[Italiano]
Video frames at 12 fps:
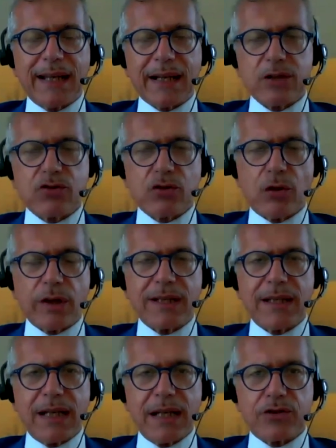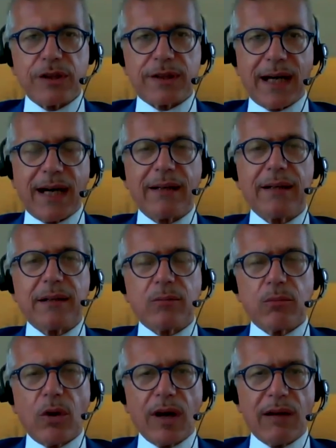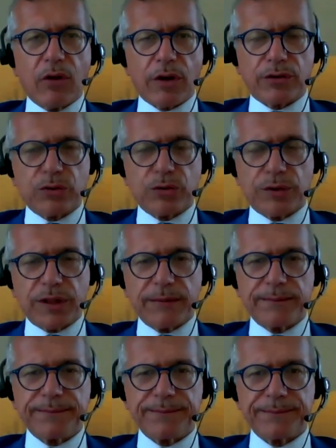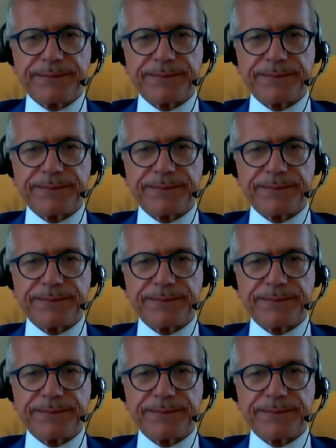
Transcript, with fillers: delle regioni e delle città. Buon lavoro a tutti.